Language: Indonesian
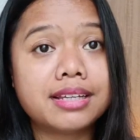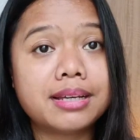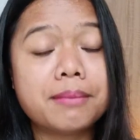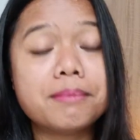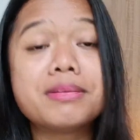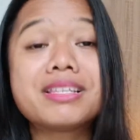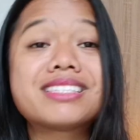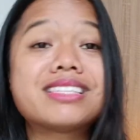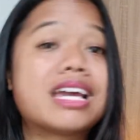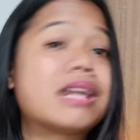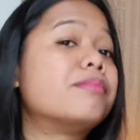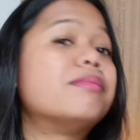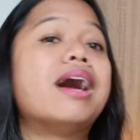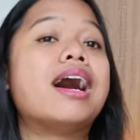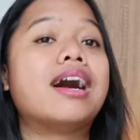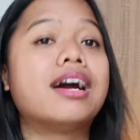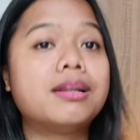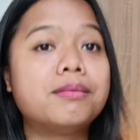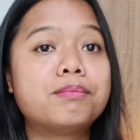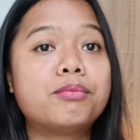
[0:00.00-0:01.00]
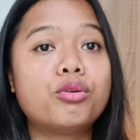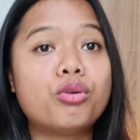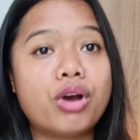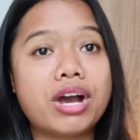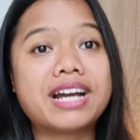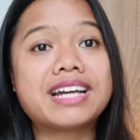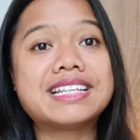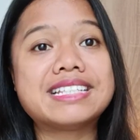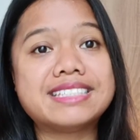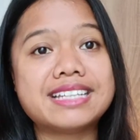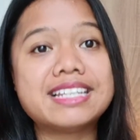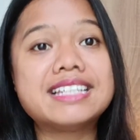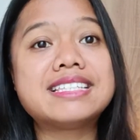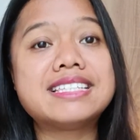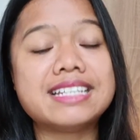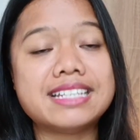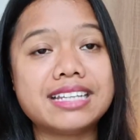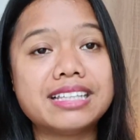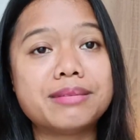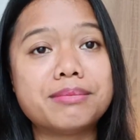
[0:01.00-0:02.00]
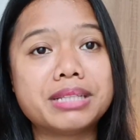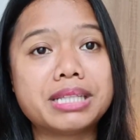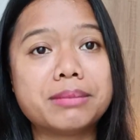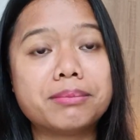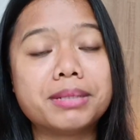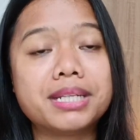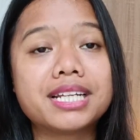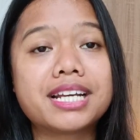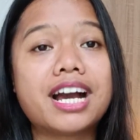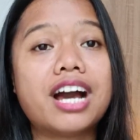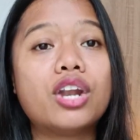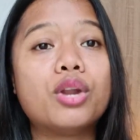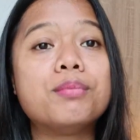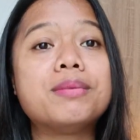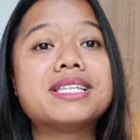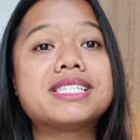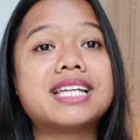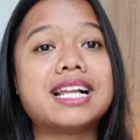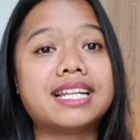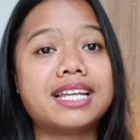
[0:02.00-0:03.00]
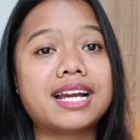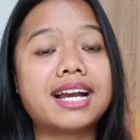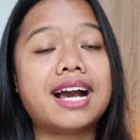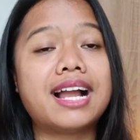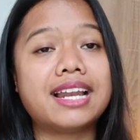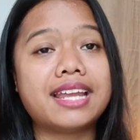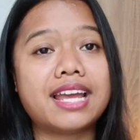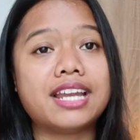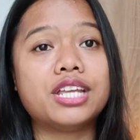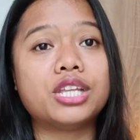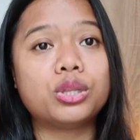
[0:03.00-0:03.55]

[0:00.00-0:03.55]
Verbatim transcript: besar banget peluang kerja di sini teman-teman kalau misalnya kalian